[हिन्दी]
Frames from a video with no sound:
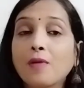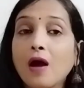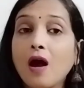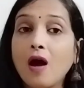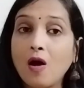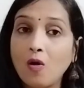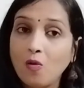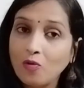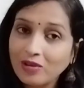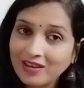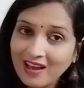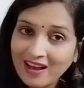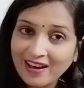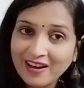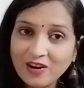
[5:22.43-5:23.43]
कहाँ हो क्या
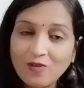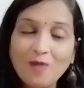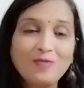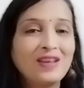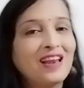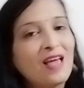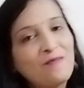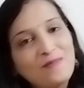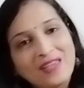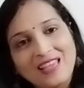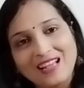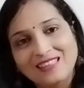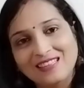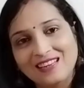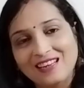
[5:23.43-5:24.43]
कर रहे हो आपकी लाइफ में क्या
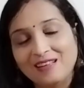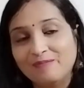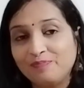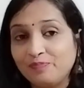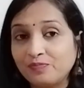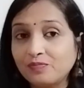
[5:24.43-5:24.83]
चल रहा है